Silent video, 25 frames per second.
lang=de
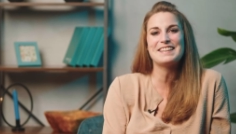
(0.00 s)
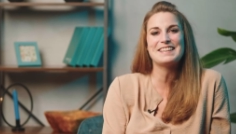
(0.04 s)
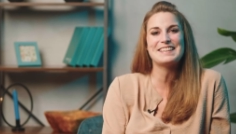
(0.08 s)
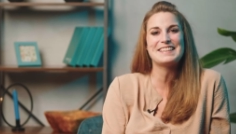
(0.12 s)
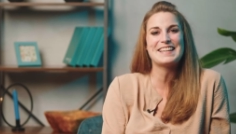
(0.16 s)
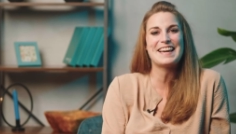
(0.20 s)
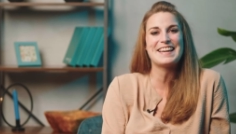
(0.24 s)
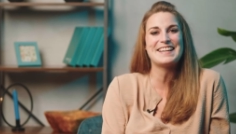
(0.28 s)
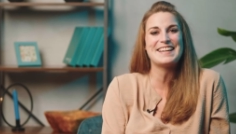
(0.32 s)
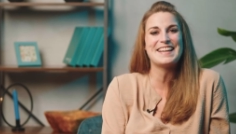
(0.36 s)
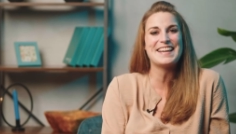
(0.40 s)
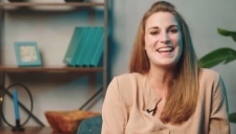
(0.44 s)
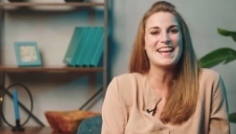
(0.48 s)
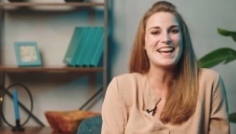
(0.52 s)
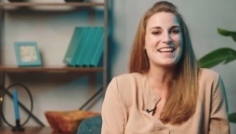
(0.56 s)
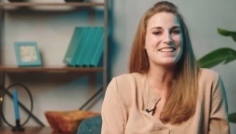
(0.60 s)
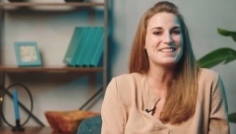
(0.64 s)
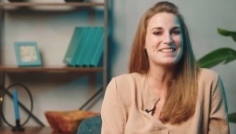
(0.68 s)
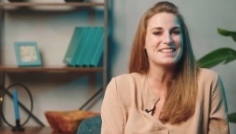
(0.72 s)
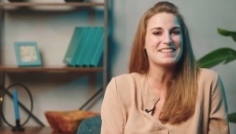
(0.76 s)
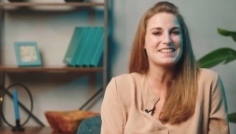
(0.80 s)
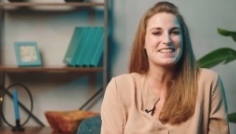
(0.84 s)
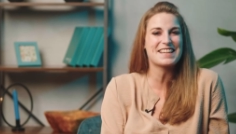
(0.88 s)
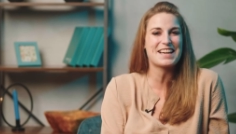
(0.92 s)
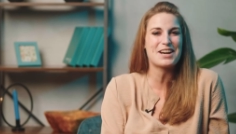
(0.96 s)
in deine
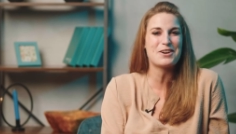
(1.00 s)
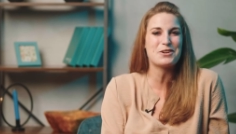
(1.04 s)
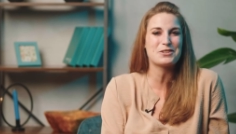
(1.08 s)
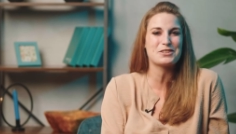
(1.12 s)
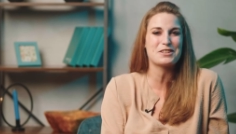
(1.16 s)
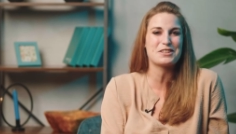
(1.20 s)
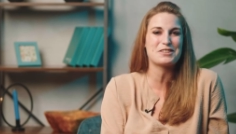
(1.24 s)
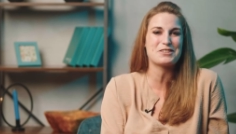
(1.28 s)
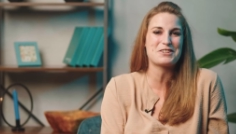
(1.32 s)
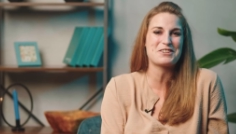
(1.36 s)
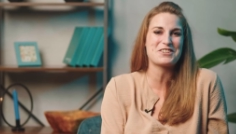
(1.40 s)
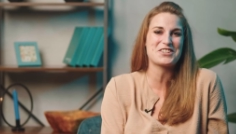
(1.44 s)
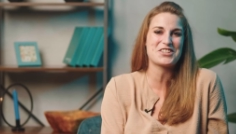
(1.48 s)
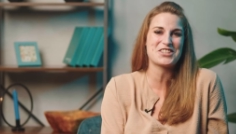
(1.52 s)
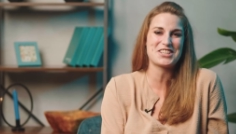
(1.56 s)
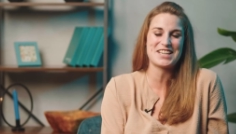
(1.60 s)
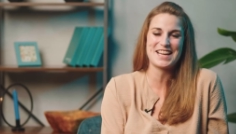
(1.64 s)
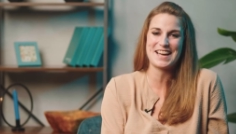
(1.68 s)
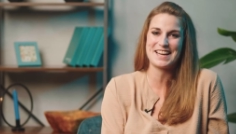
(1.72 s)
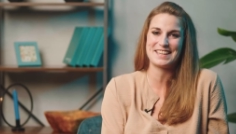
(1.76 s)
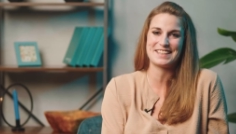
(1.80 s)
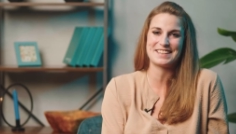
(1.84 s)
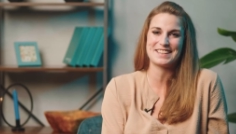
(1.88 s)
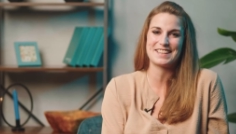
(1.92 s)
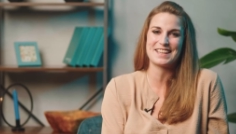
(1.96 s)
erste Trausaison
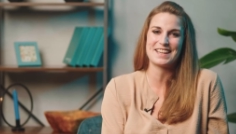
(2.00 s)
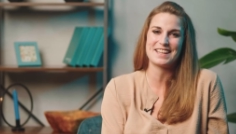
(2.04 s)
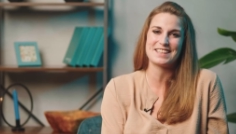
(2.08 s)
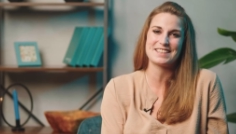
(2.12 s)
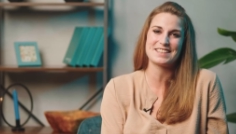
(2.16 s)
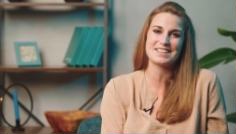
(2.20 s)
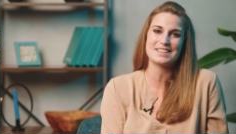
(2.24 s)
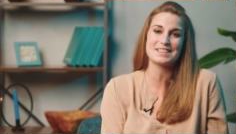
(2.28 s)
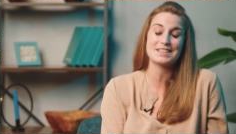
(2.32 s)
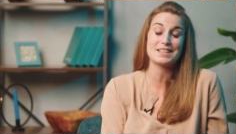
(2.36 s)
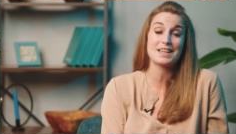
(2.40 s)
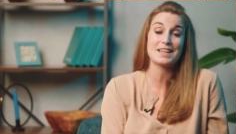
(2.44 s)
starten kannst.